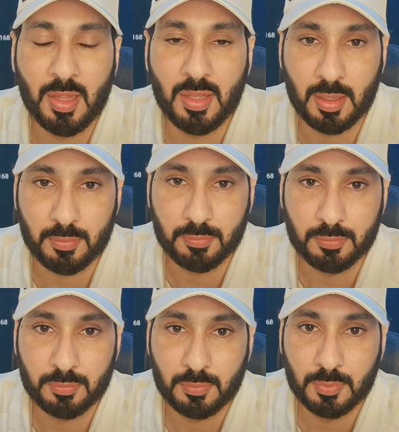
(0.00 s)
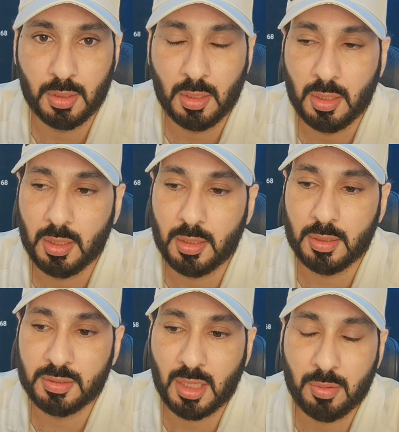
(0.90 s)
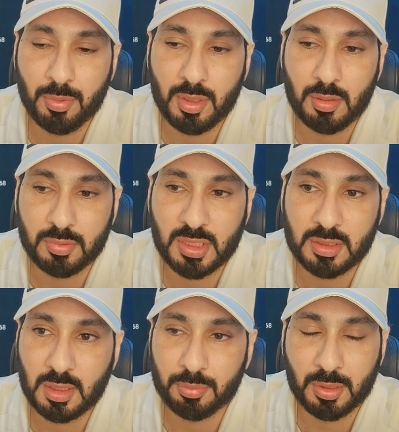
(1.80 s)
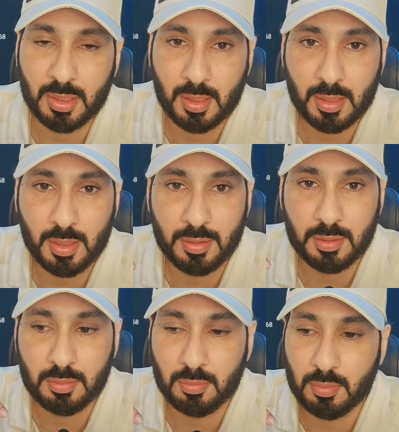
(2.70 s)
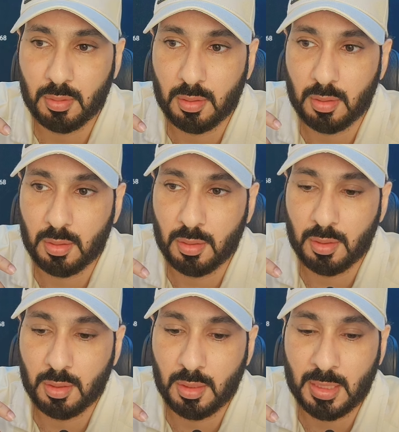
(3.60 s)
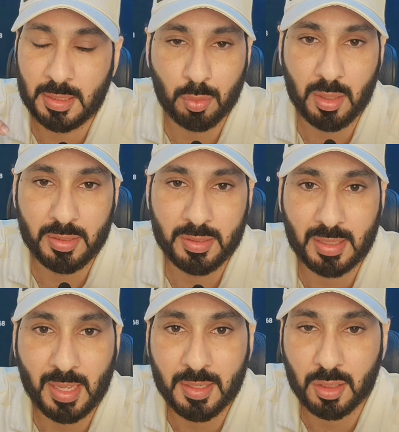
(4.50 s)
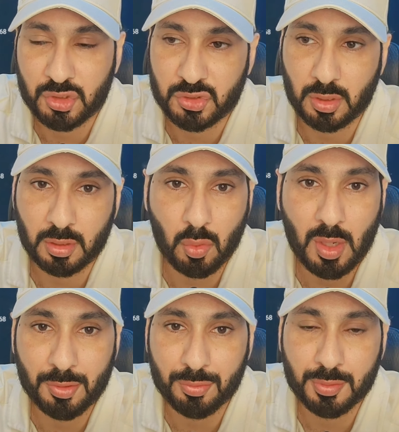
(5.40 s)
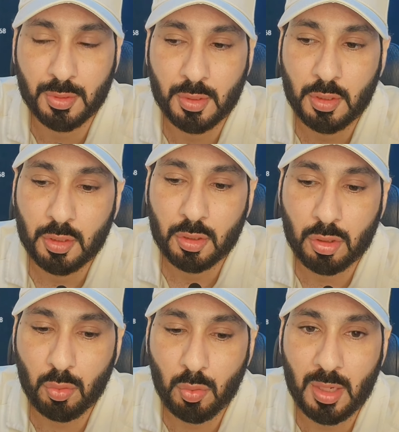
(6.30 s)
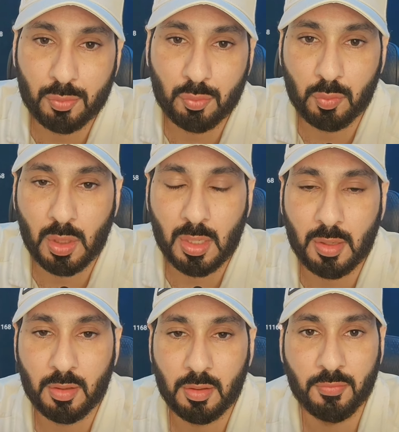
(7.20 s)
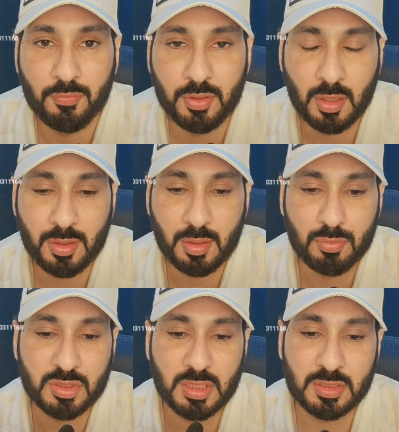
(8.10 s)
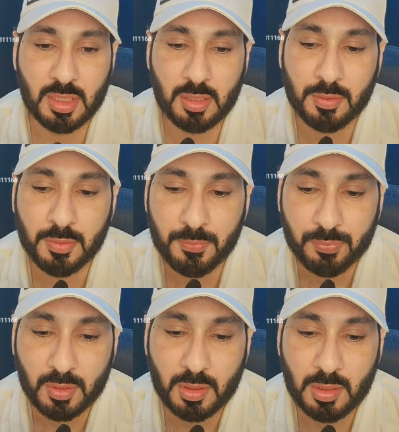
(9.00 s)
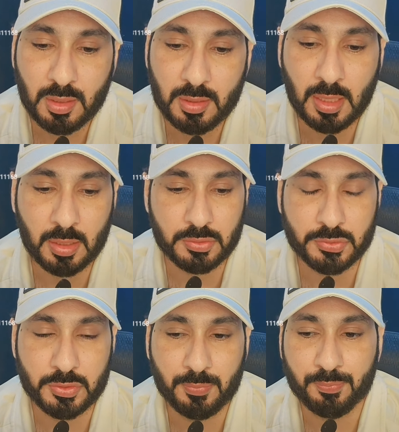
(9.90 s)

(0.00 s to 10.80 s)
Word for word: هذا لا آه، جايبين المسلسل بطريقه يعني آه، عشوائيه كانها قصه كل واحد كل واحد هو آه، في هذا المسلسل له قصه